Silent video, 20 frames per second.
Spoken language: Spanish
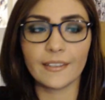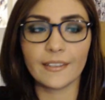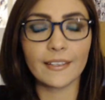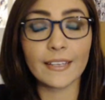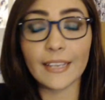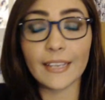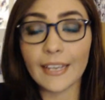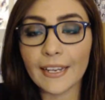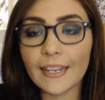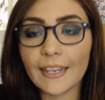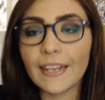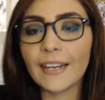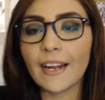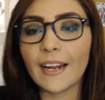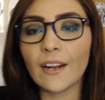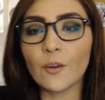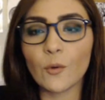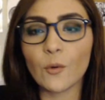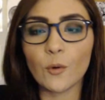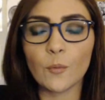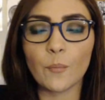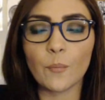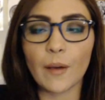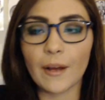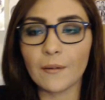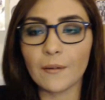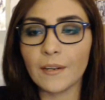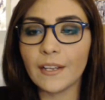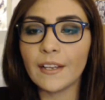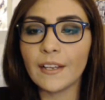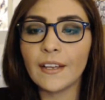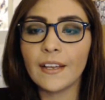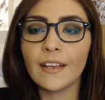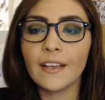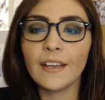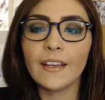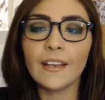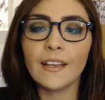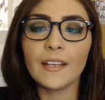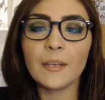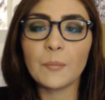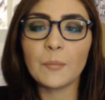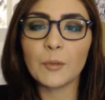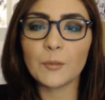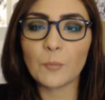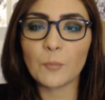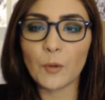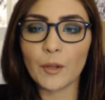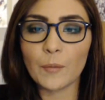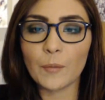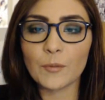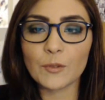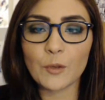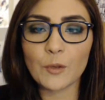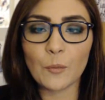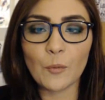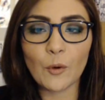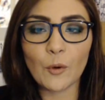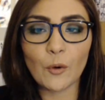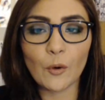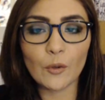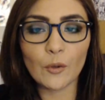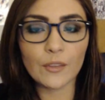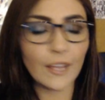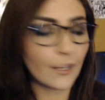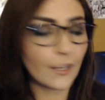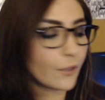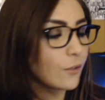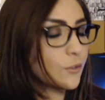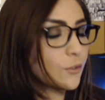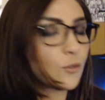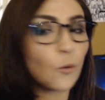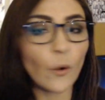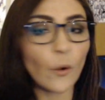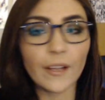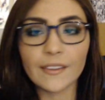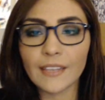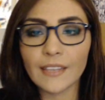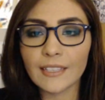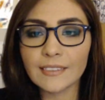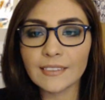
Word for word: quién era el culpable y pues podemos como darnos cuenta